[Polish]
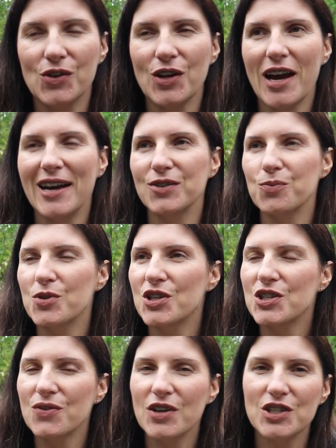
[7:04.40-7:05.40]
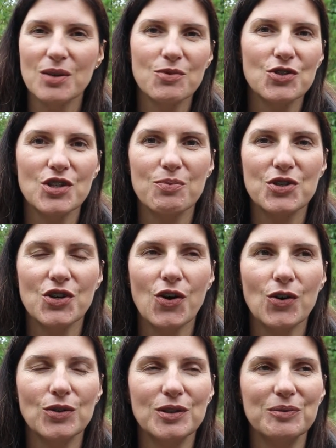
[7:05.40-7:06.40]
kraju, przeżywasz tam różne
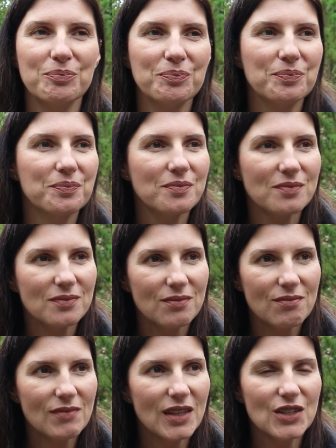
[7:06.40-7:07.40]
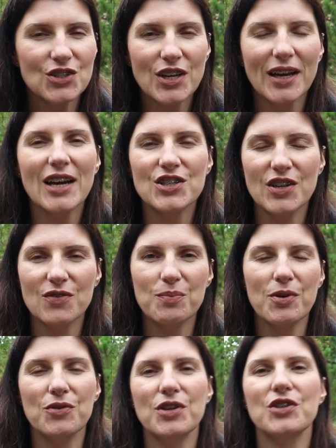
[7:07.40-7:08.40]
przygody, czekasz na
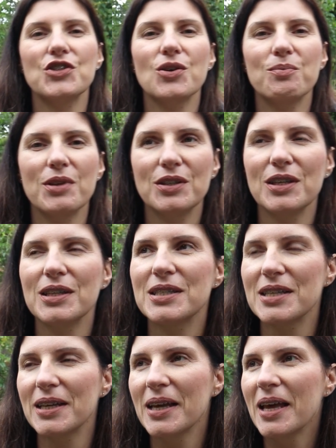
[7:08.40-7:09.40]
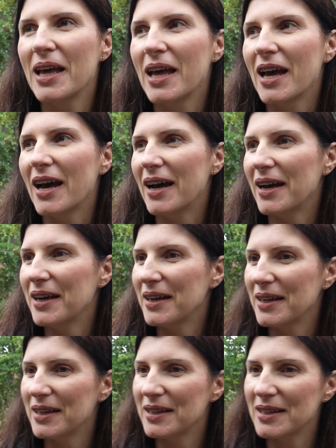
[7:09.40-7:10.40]
wypełnienie się obietnicy,
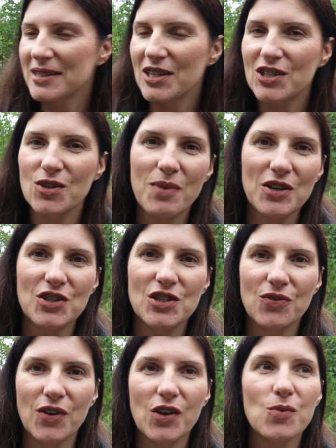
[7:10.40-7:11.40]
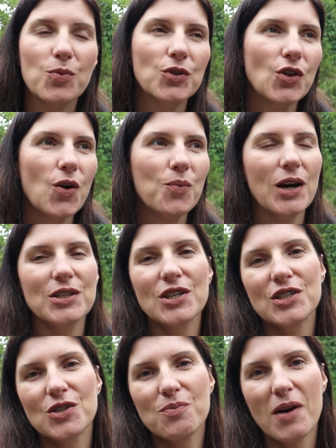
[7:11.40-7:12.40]
e, chcesz zobaczyć swojego potomka,
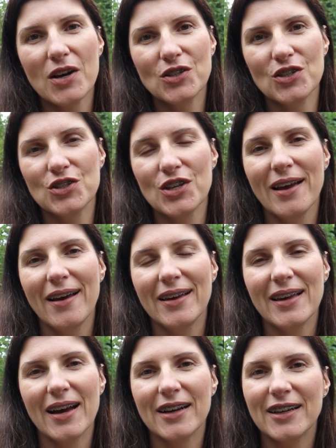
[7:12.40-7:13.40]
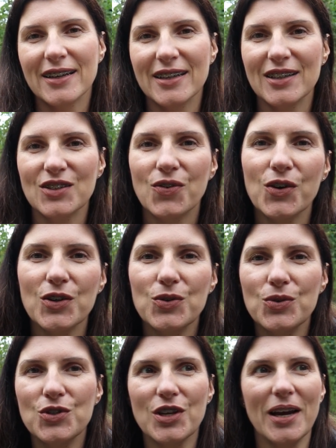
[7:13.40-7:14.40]
chcesz zobaczyć, jak e, twoi
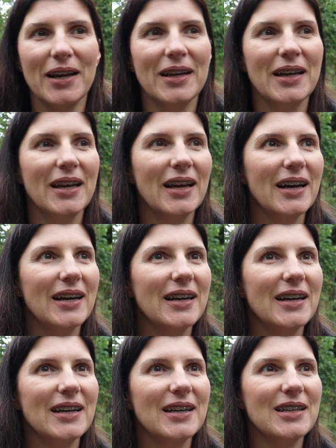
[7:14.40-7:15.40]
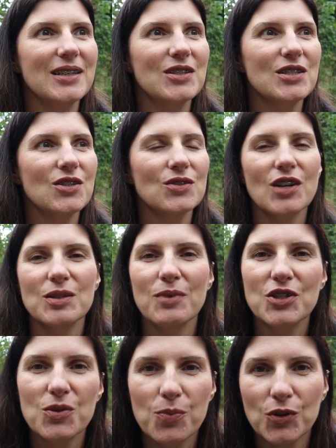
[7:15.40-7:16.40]
ludzie e, są coraz
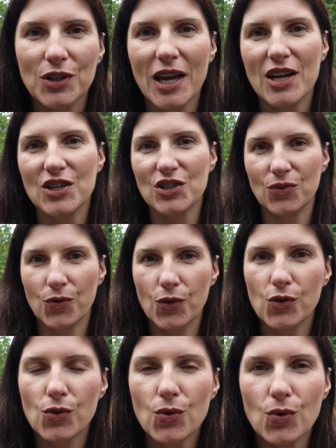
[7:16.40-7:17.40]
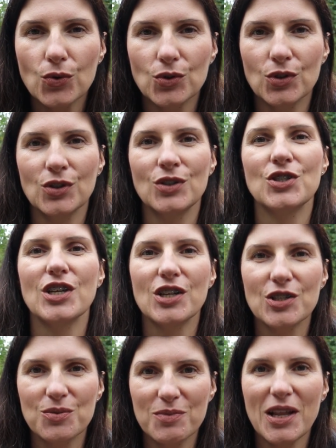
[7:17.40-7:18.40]
bardziej potężni, twój ród się
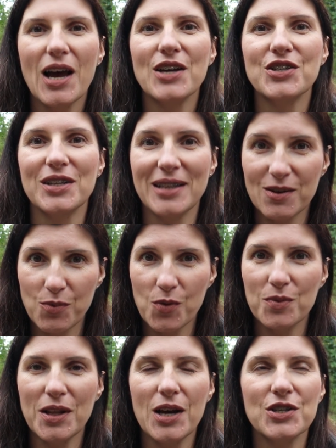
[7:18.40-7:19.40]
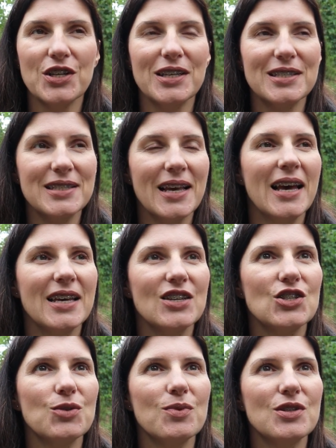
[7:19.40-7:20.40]
rozmnaża, tak? Pomnaża, jest,
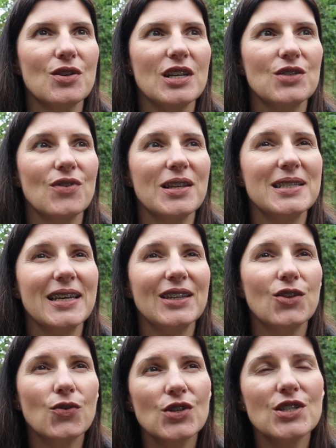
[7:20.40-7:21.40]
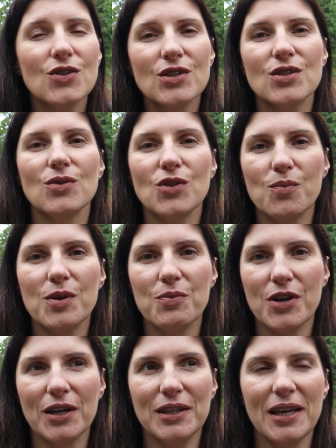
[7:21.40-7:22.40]
jest ciebie coraz więcej i to wszystko są dobre
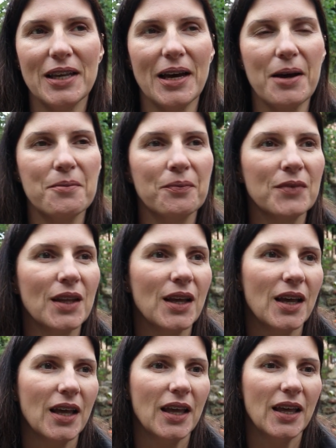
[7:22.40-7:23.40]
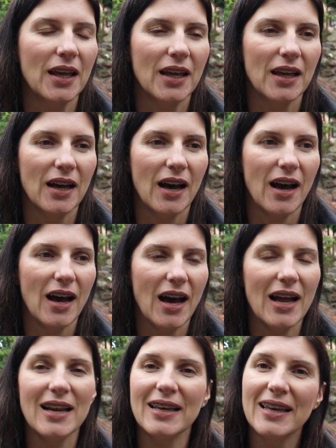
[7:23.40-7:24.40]
pragnienia.
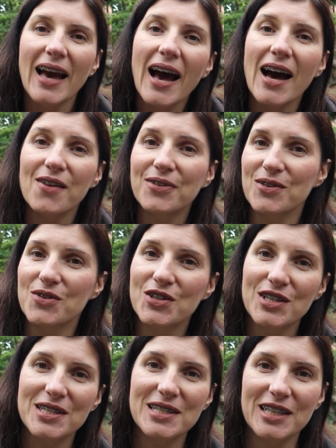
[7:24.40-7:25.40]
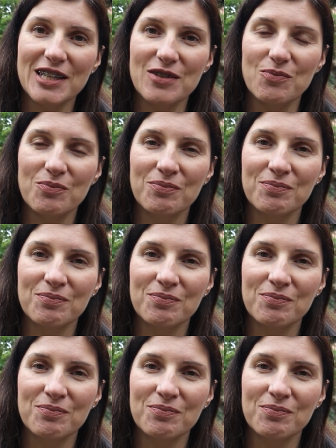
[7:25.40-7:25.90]
Ale ja w tym wszystkim